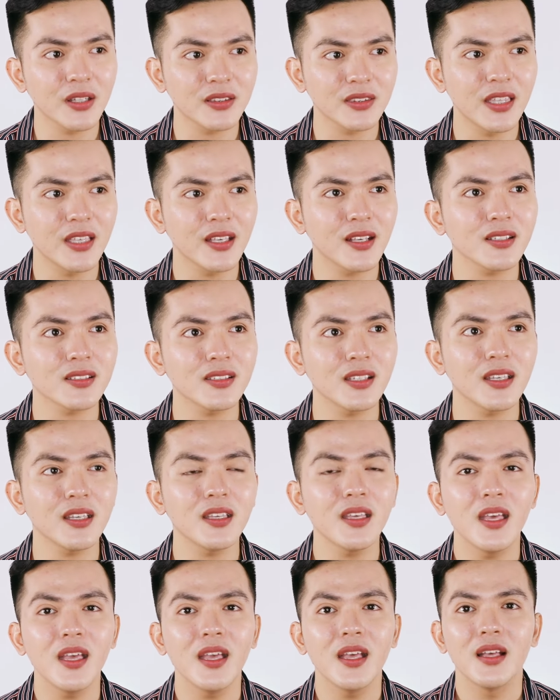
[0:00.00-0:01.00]
mag-take
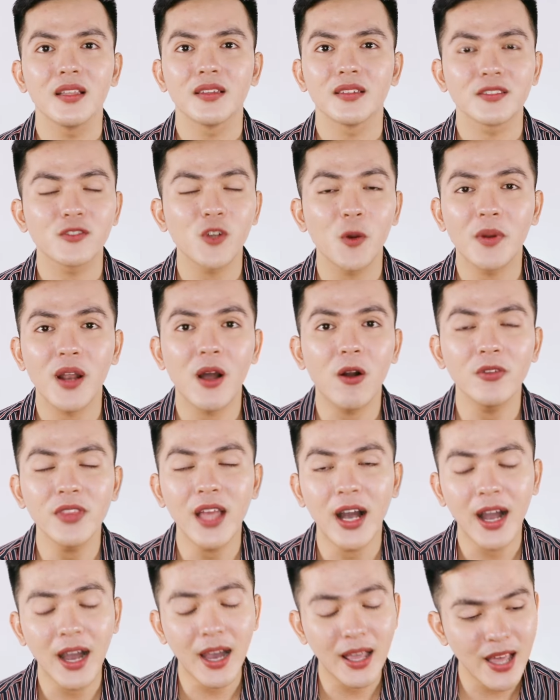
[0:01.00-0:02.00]
kasi sobra ako
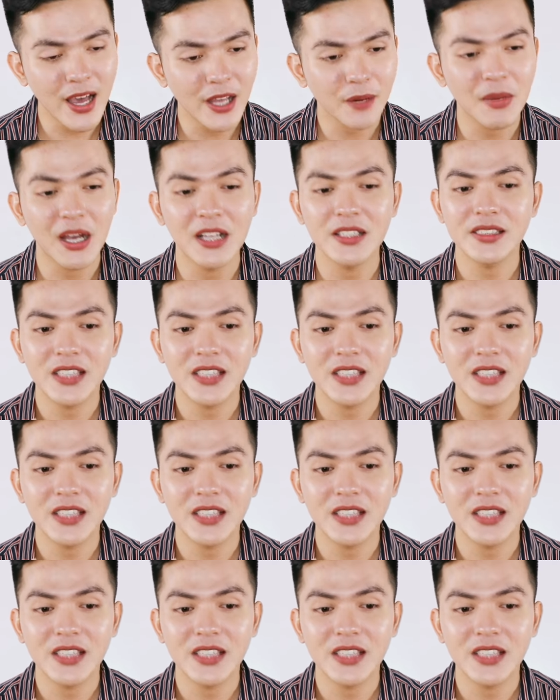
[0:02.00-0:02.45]
naaalarma.